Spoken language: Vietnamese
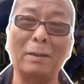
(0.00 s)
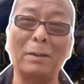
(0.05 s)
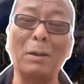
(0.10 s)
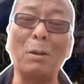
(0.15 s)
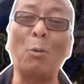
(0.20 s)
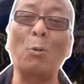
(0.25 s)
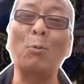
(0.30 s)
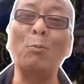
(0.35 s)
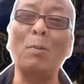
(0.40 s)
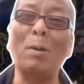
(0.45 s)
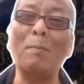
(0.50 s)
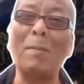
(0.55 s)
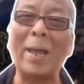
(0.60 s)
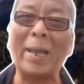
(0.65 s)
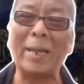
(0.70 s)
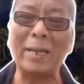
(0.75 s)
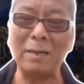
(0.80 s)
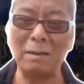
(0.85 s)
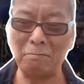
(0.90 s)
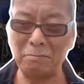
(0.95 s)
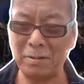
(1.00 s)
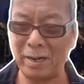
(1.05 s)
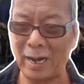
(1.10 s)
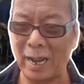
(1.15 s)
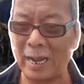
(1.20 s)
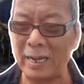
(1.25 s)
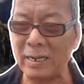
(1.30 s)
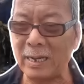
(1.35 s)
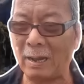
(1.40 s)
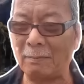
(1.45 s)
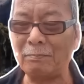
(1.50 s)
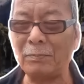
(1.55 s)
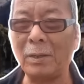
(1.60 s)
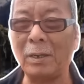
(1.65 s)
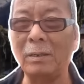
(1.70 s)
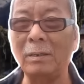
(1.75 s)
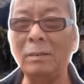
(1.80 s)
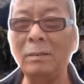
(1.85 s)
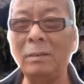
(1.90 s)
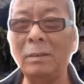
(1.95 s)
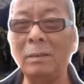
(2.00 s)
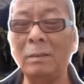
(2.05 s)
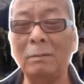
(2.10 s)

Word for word: đầu máy bay không người lái cảm tử